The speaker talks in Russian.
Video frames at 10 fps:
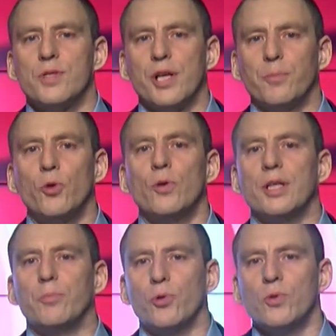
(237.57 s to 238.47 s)
серебро
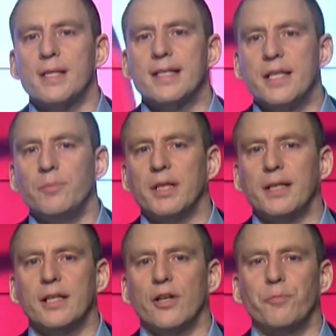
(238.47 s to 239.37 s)
и бронза
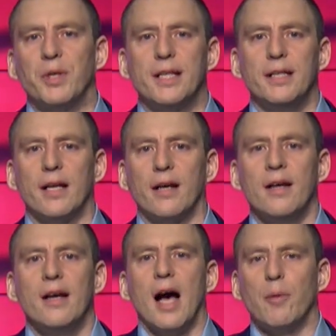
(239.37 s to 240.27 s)
зимних игр в Пекине.
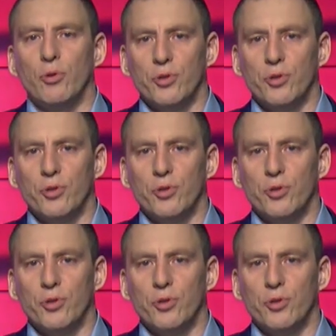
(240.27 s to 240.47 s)
Об